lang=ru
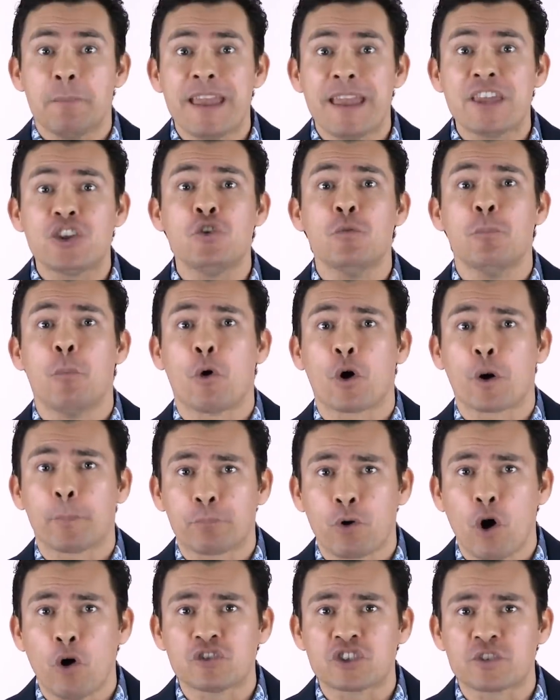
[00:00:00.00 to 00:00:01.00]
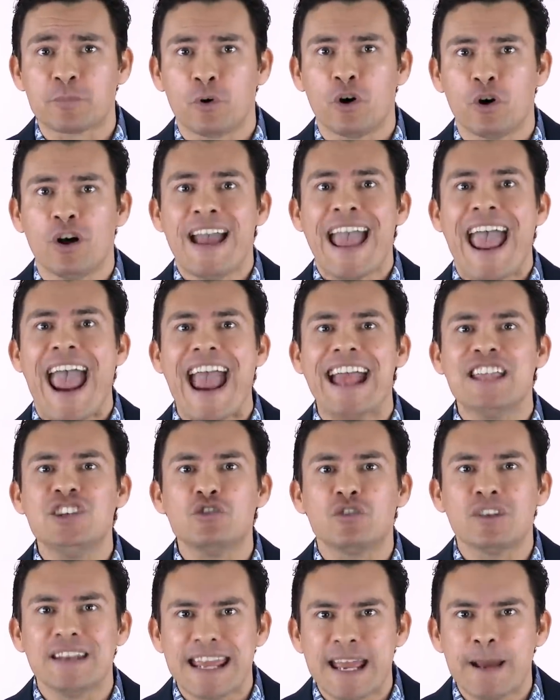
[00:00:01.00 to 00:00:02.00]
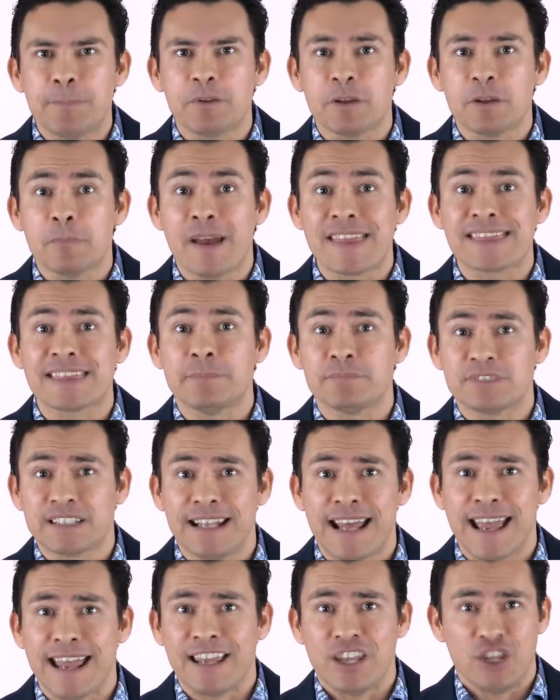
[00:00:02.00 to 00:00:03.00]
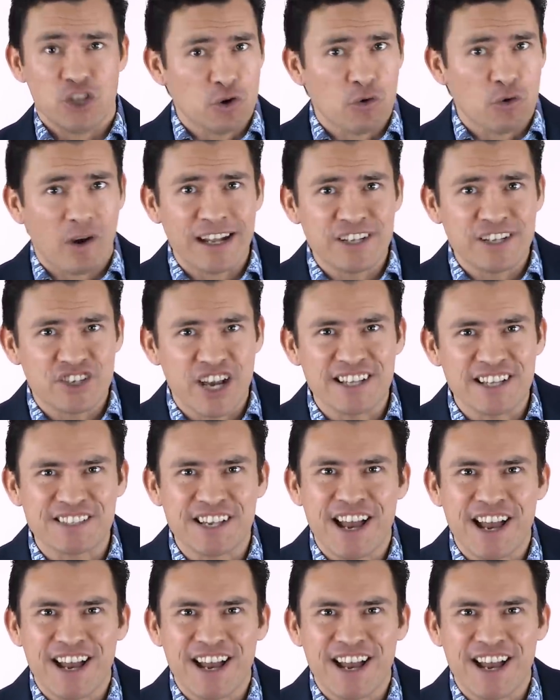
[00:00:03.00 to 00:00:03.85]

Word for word: привлекательнее, располагающими к себе, и вы можете применить их